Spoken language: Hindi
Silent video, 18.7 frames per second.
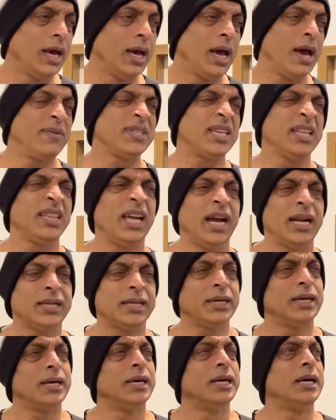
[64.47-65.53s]
आई सेट दैट
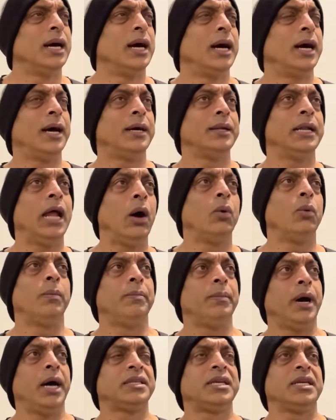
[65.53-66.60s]
नाउ
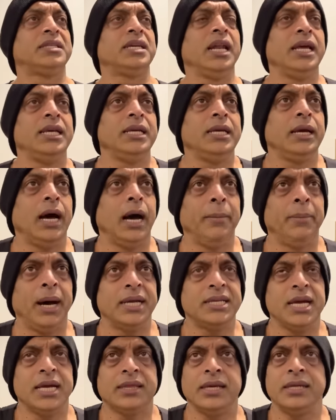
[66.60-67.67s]
अच्छा चले अब आ
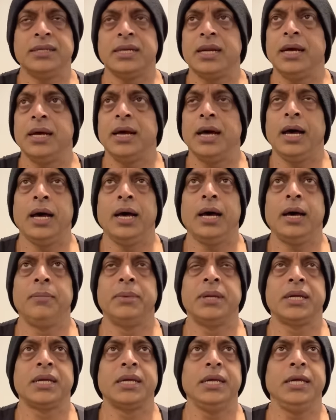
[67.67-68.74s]
जाते हैं ज़रा
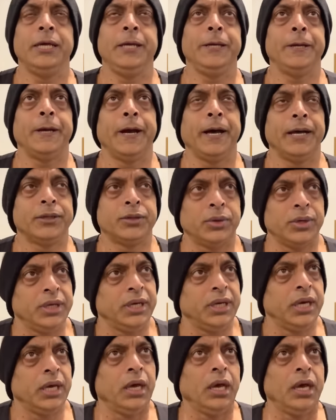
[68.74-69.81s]
आमिर की थोड़ी
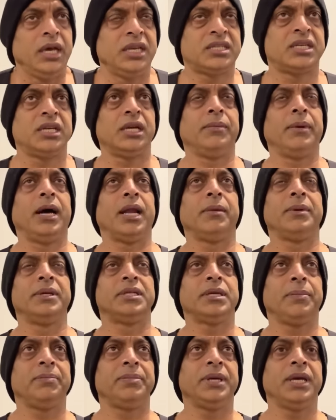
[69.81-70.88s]
हिस्ट्री के बारे में
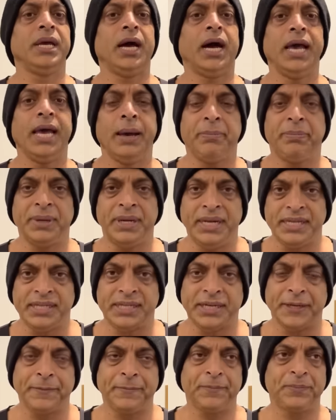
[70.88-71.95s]
जब ये आया पिंडी
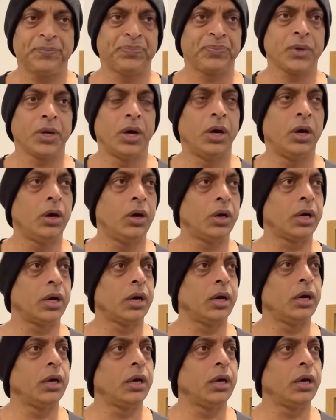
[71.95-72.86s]
से और